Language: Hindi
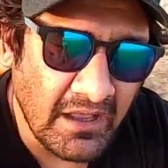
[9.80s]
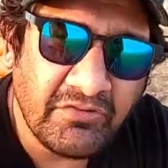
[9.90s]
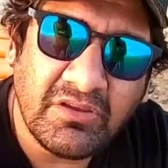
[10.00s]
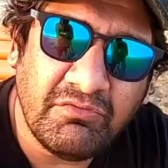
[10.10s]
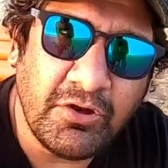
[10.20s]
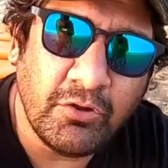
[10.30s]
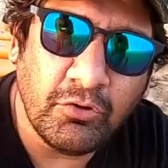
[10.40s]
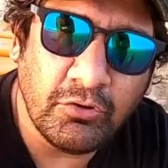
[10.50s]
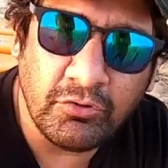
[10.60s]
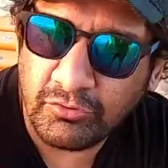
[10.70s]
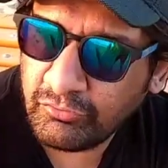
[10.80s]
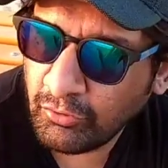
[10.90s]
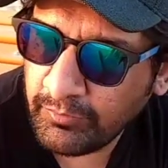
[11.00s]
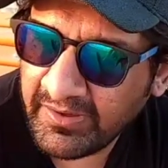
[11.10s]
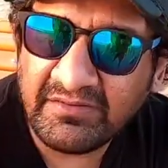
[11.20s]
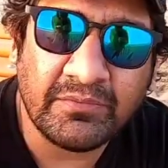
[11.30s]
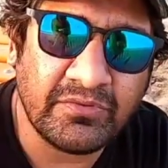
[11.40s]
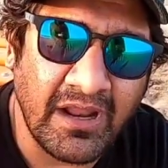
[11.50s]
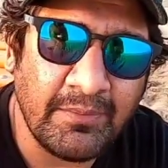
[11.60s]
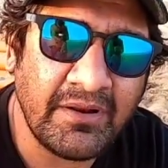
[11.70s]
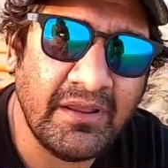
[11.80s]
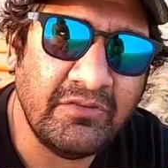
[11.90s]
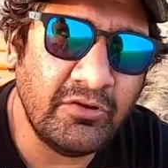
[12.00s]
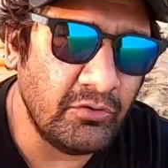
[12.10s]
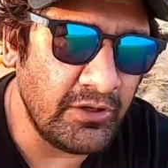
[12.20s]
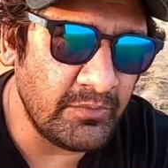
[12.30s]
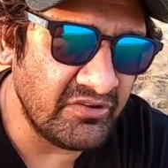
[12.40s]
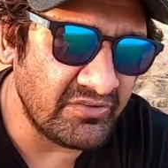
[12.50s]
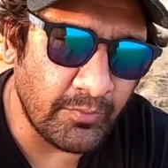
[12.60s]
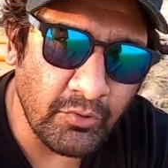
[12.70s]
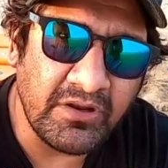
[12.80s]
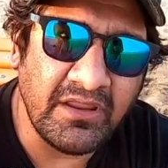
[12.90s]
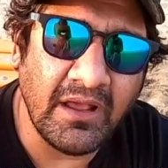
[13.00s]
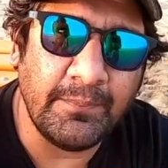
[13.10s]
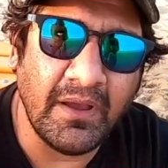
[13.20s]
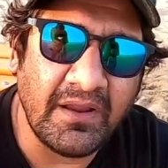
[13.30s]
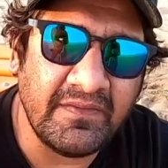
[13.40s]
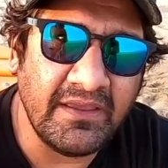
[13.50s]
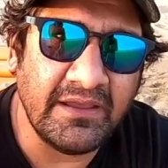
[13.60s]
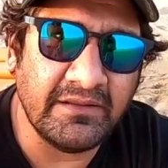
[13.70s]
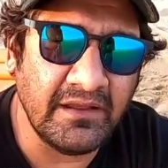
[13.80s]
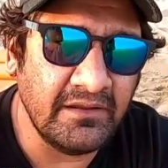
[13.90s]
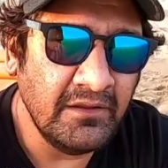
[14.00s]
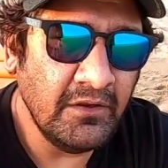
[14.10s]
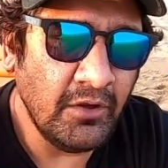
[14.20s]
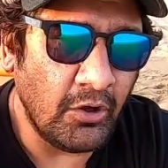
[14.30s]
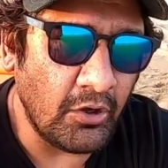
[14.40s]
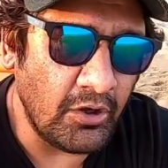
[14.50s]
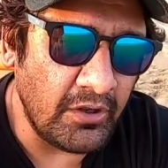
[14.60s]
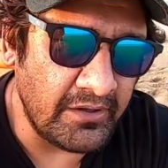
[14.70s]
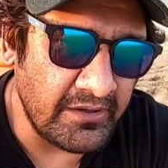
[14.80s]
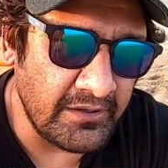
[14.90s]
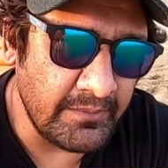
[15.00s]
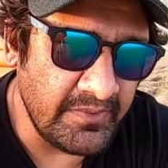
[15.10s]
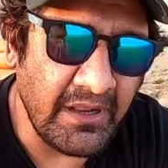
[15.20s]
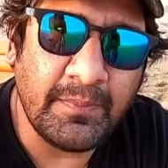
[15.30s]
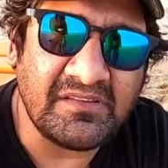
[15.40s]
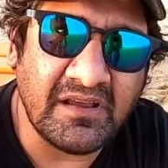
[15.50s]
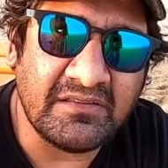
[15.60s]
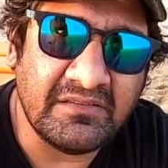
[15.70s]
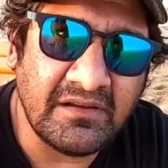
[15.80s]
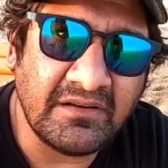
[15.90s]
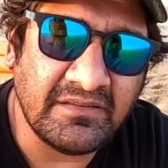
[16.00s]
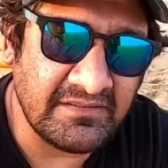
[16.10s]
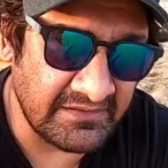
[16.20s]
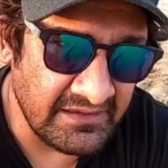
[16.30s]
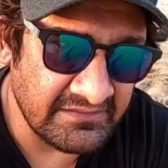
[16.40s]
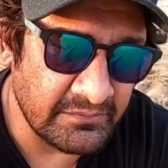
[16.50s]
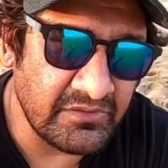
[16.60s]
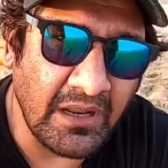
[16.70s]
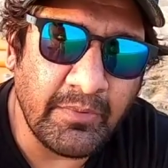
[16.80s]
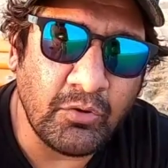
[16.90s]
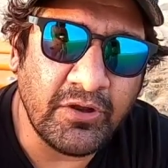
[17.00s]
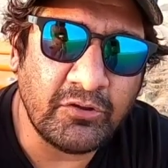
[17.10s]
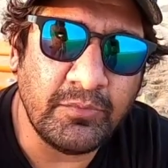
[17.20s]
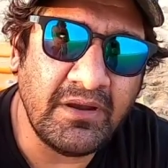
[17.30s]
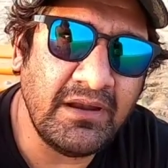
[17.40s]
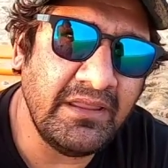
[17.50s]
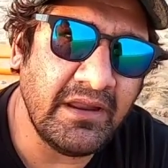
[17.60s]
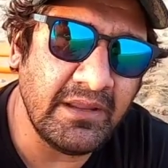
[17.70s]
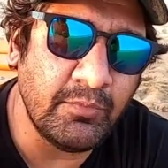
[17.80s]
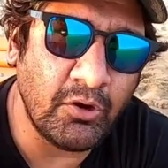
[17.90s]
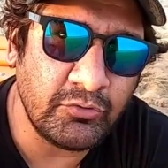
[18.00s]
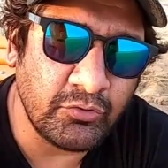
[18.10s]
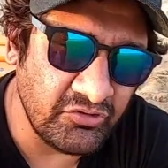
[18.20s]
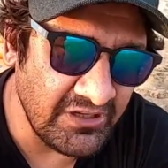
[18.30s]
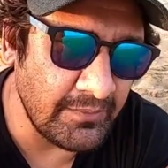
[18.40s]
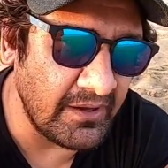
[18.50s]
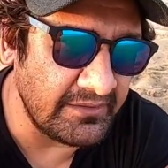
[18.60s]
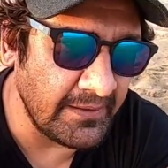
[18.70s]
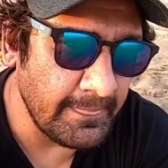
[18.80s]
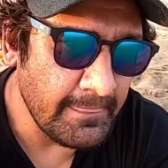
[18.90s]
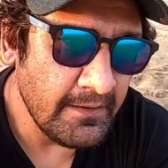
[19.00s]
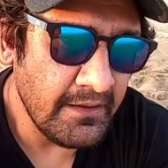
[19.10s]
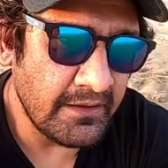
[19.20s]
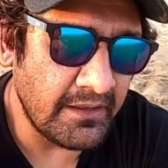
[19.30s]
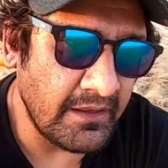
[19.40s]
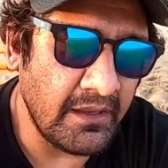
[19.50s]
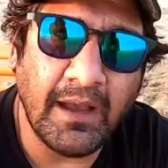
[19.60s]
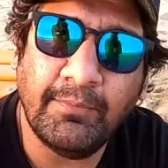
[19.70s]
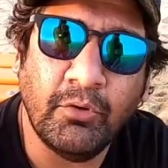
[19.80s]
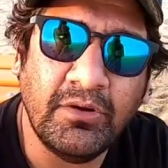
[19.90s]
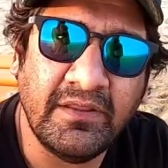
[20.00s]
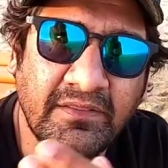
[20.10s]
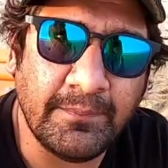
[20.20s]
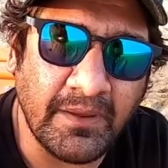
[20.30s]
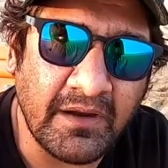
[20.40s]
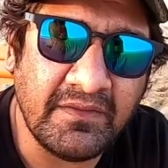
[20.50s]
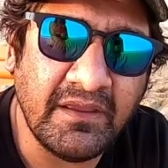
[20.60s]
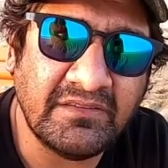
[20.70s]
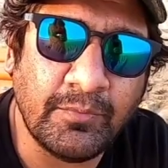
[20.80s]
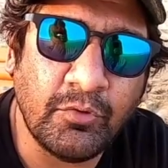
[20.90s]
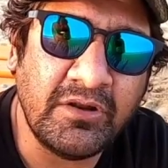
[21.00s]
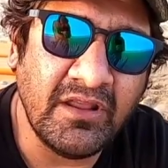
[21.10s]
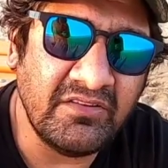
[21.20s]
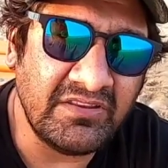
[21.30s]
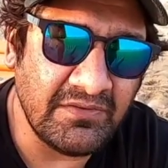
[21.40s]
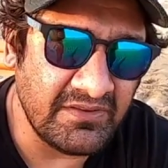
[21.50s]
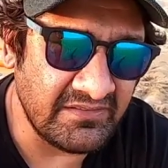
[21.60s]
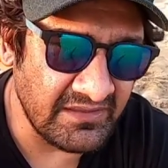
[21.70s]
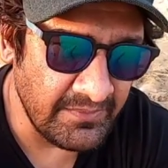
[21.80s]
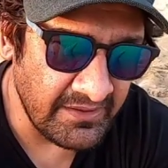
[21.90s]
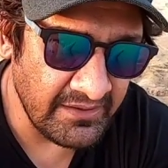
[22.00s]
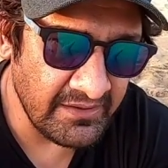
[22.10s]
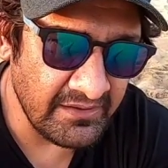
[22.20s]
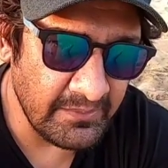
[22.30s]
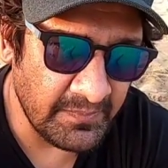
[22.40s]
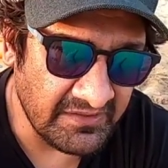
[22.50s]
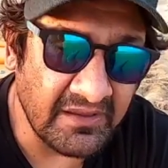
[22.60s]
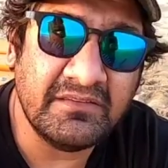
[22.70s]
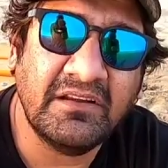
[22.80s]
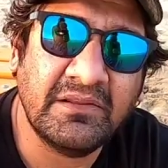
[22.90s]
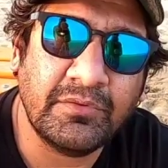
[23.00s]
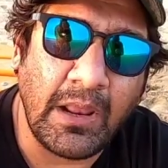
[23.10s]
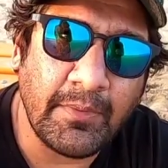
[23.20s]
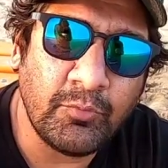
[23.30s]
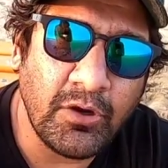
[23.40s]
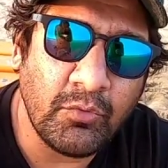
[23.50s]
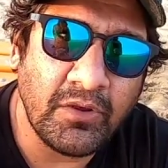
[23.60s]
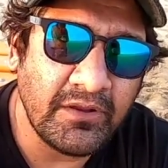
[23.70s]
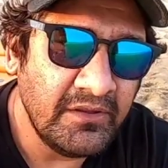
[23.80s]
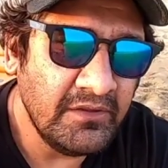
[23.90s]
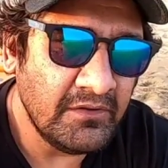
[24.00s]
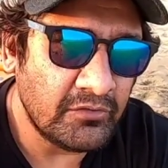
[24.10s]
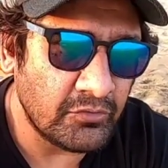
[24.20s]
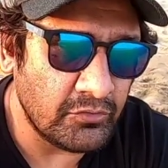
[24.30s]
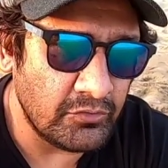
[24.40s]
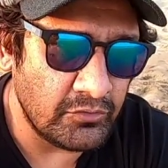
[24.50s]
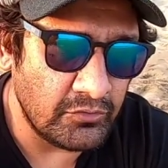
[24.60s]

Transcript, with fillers: आज की वीडियो जो मेरे सब्सक्राइबर हैं जिन्होंने मुझे सपोर्ट किया प्यार दिया इतना और मेरे पचास हज़ार से ज़्यादा सब्सक्राइबर हो गए तो मेरे लिए यार ये बहुत खुशी की बात है कि आप लोगों ने इतना प्यार दिया सपोर्ट किया जिसकी वजह से मेरे पचास हज़ार सब्सक्राइबर पूरे हुए तो